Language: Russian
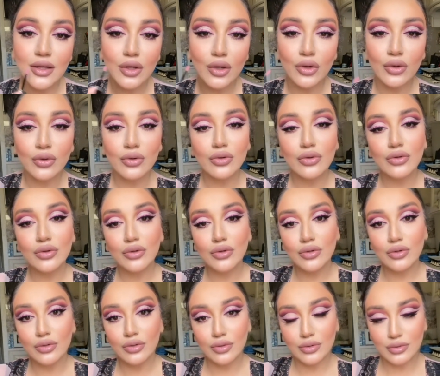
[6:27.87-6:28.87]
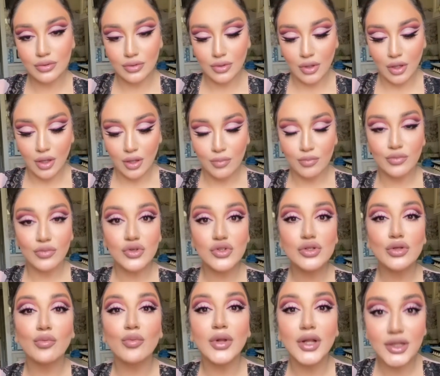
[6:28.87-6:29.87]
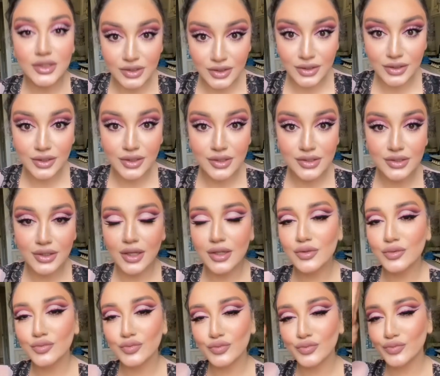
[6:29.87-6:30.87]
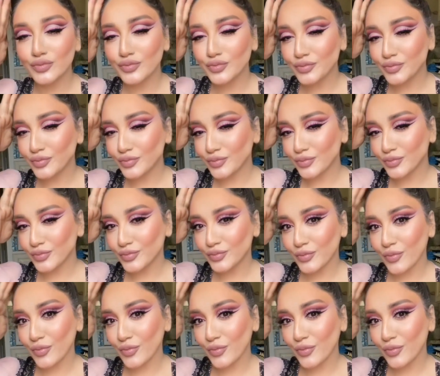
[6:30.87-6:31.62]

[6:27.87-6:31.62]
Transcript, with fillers: О -о -о. Можно блондинкой стать. М-м-м.